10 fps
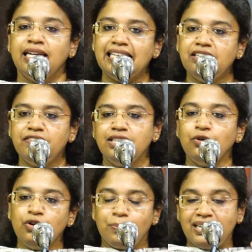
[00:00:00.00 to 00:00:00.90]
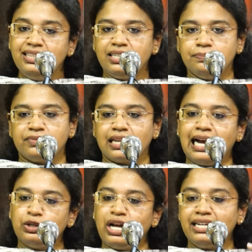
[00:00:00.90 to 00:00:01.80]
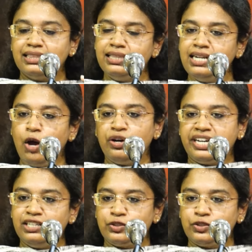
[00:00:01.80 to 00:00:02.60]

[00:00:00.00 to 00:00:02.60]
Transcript: இது வந்து ஒரு மந்திரம் அதோட அர்த்தத்தை நான் உங்ககிட்ட